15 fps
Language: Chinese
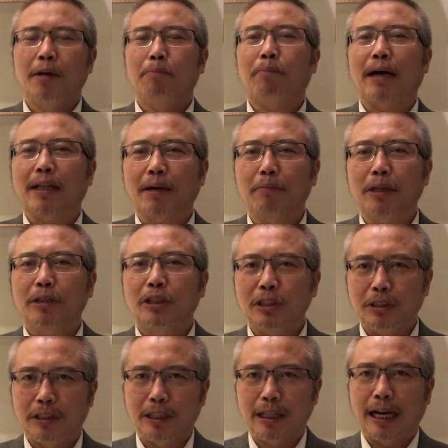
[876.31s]
把他们的
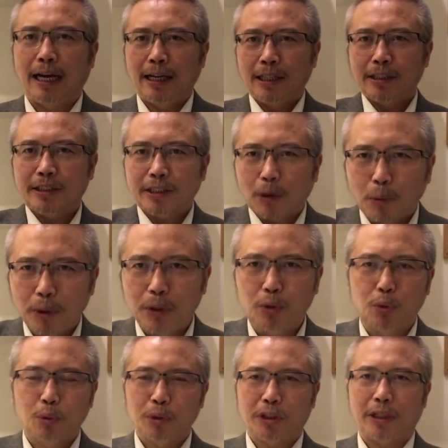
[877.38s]
进程呢稍微
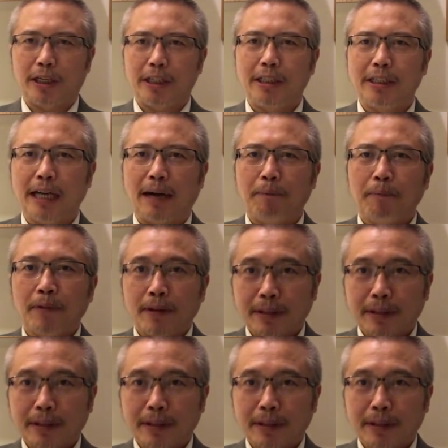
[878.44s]
阻止了一下。